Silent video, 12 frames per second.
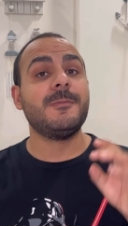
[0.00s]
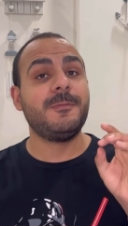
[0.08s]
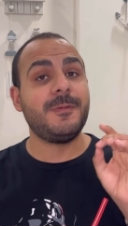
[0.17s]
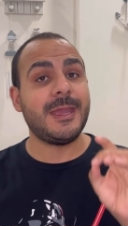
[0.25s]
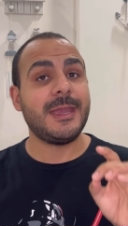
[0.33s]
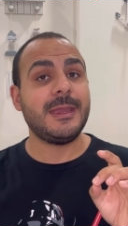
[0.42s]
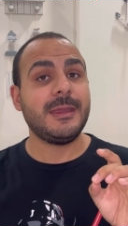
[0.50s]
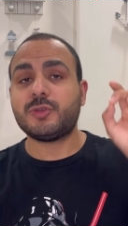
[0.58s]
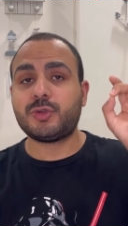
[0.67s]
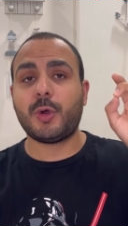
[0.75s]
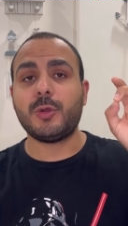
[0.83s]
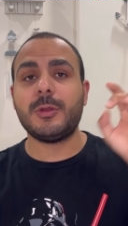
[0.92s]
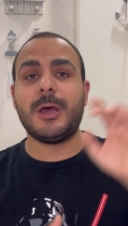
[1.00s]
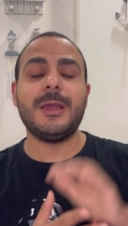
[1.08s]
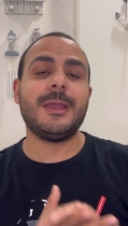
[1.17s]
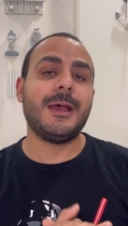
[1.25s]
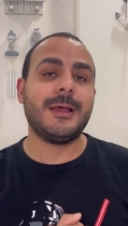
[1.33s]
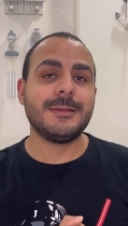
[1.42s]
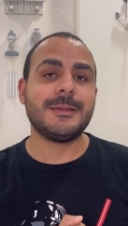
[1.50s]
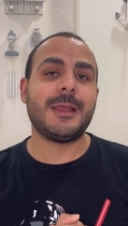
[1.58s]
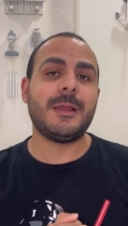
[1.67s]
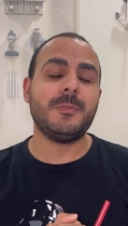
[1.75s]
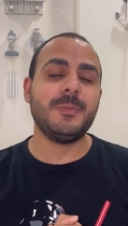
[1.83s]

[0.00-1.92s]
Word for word: ve sol ayağında